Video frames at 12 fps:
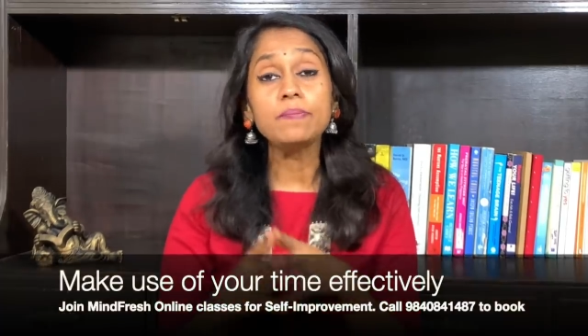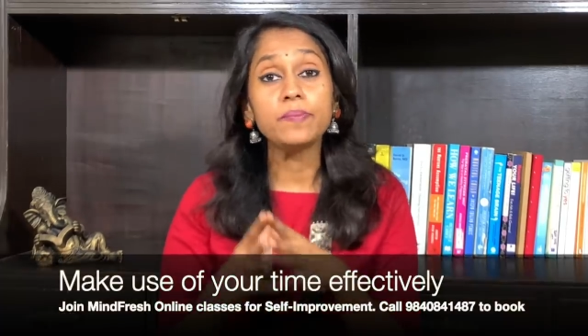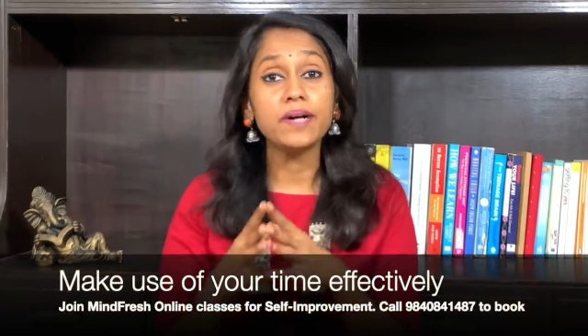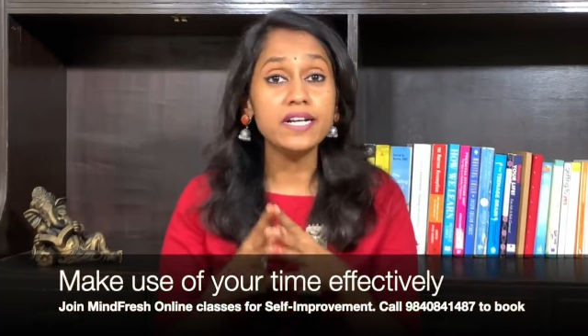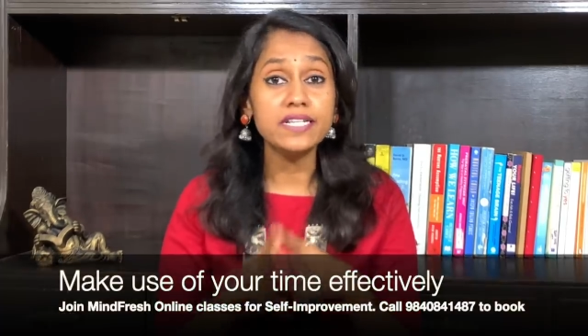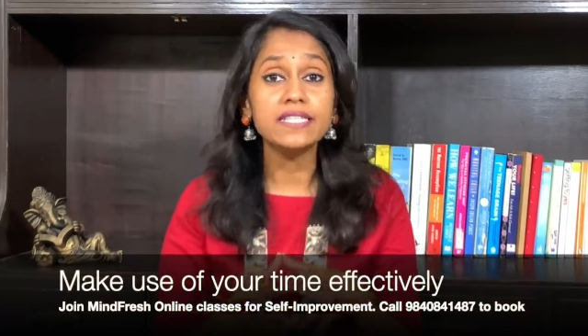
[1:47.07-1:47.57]

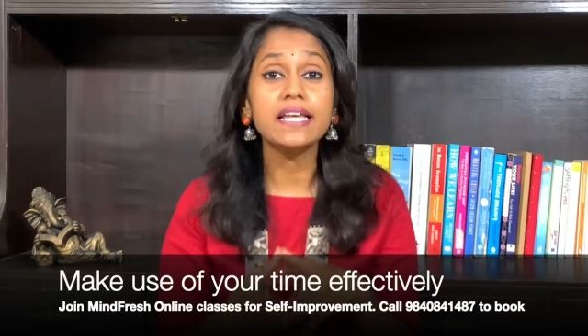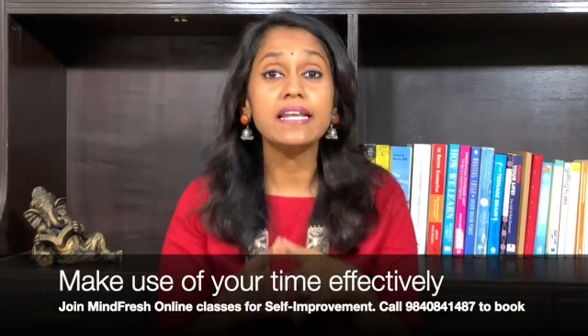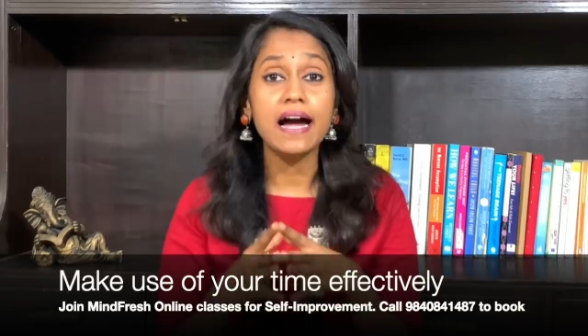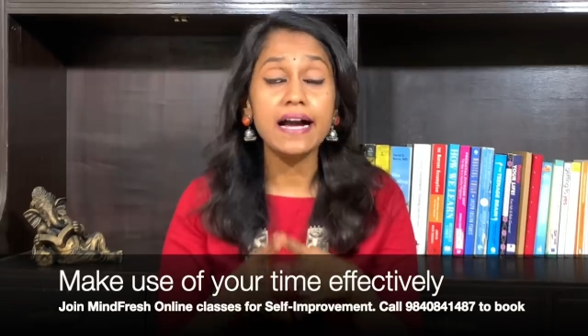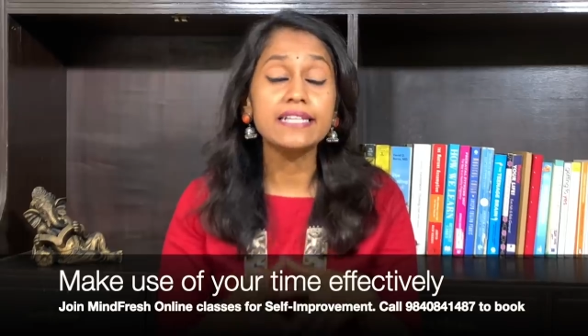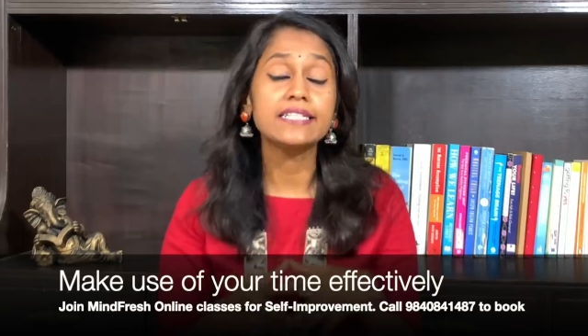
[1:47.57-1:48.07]
பர்சனல்
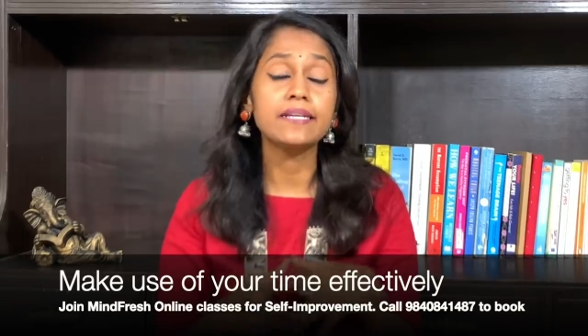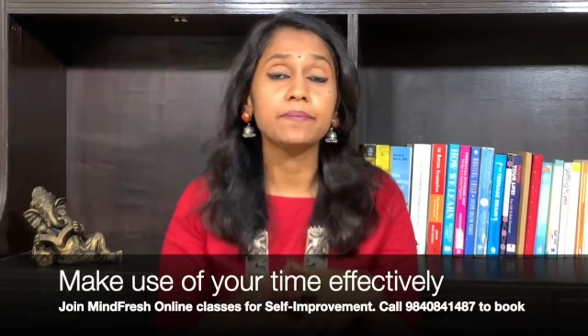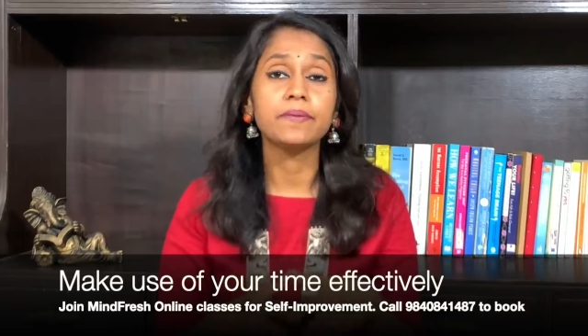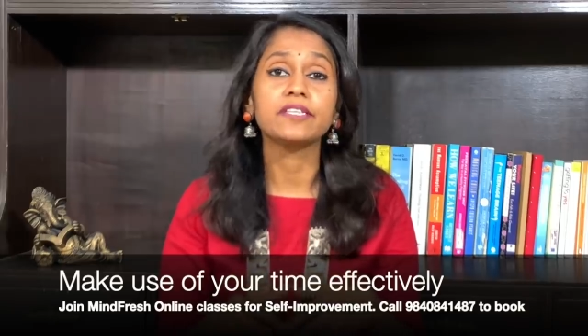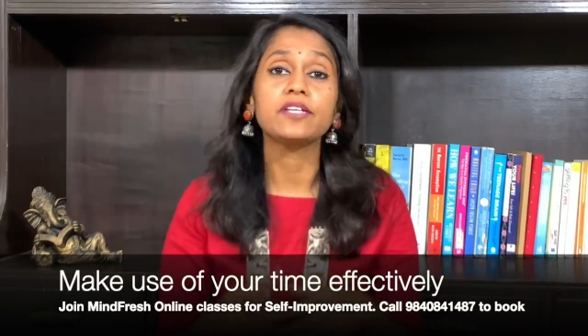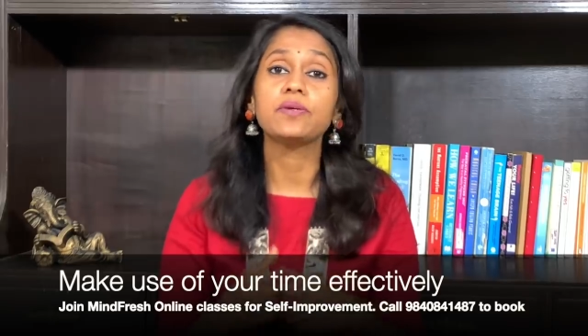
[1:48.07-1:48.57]
ஹைஜீன்
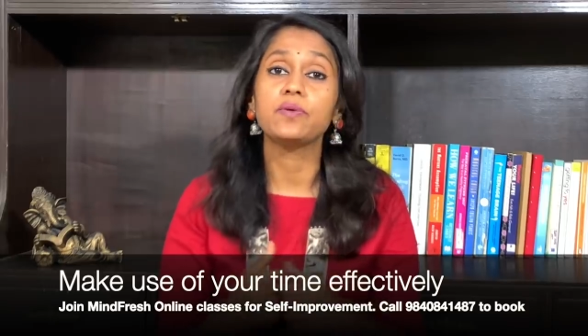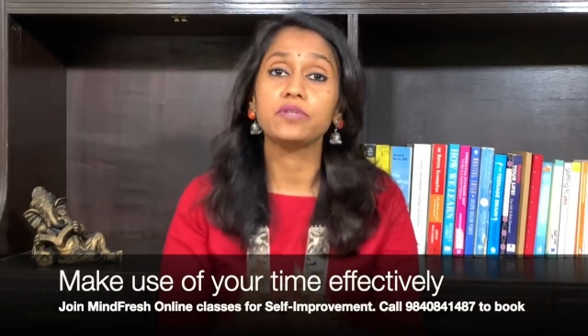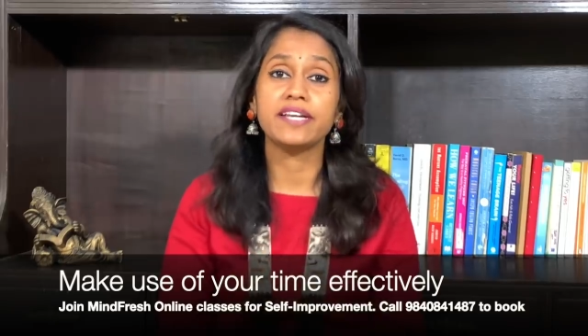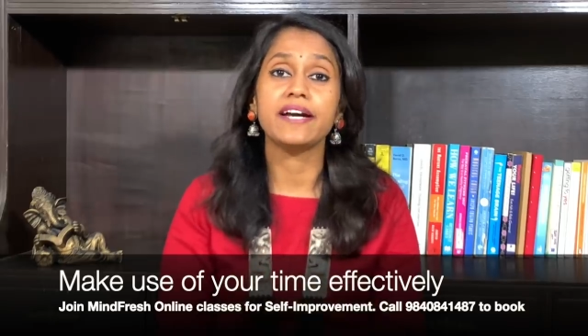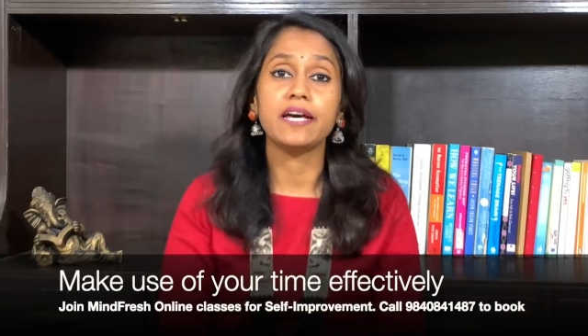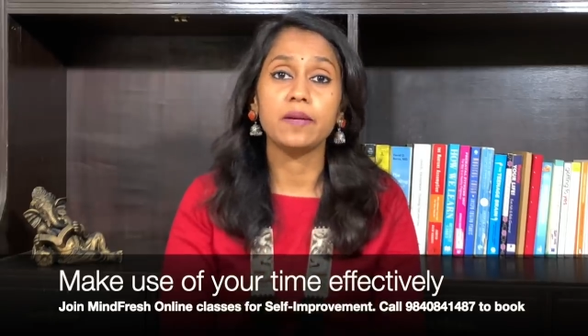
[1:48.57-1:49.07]
பத்தி
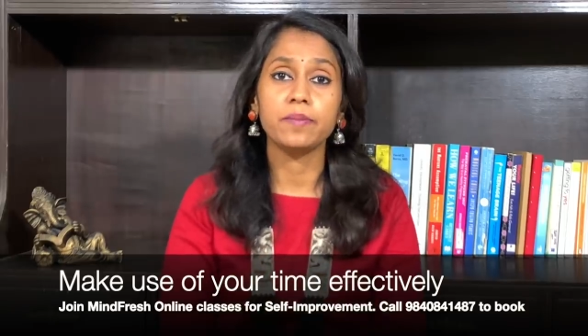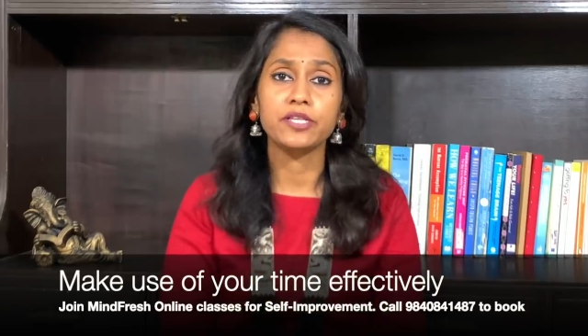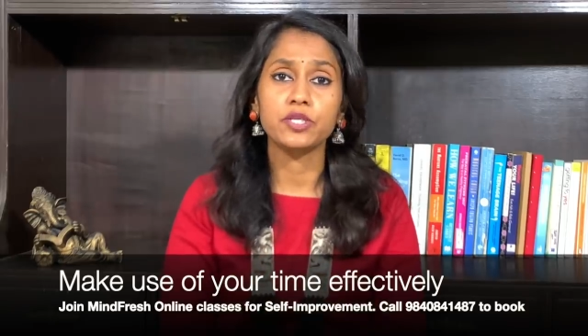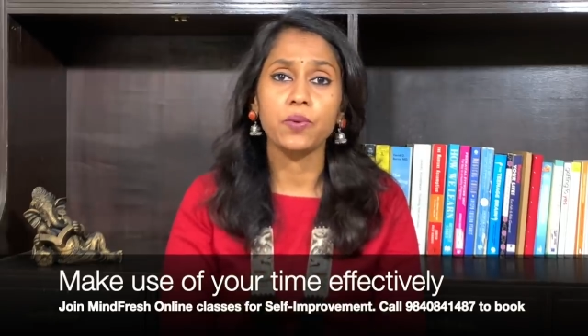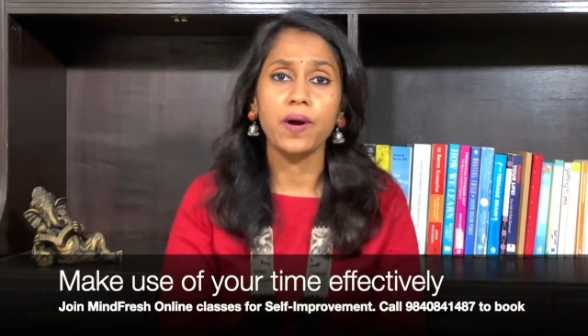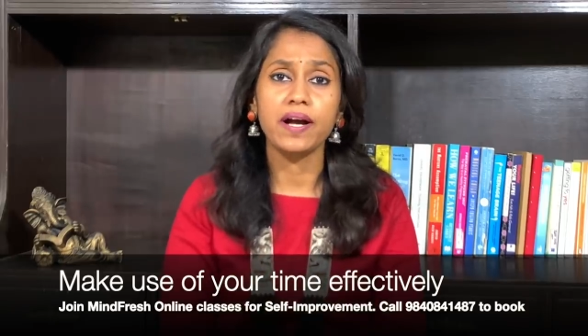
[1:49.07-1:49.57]
யோசிக்க
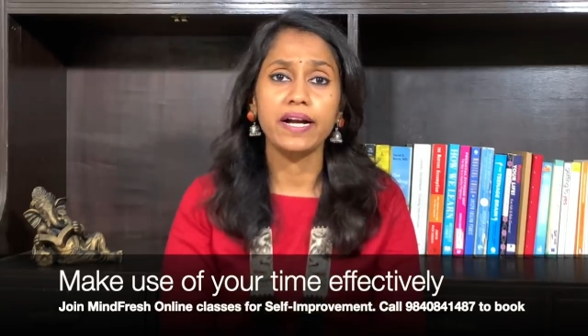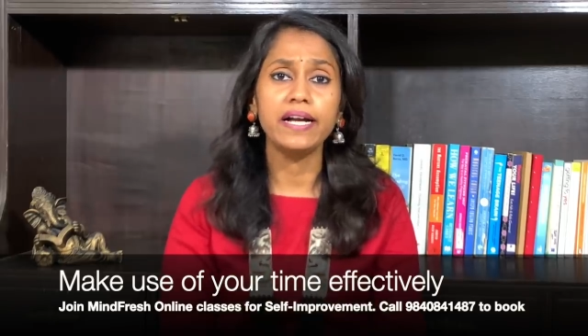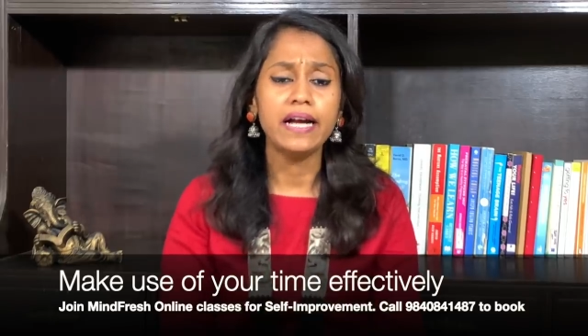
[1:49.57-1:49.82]
ஆரம்பிச்சிருவாங்க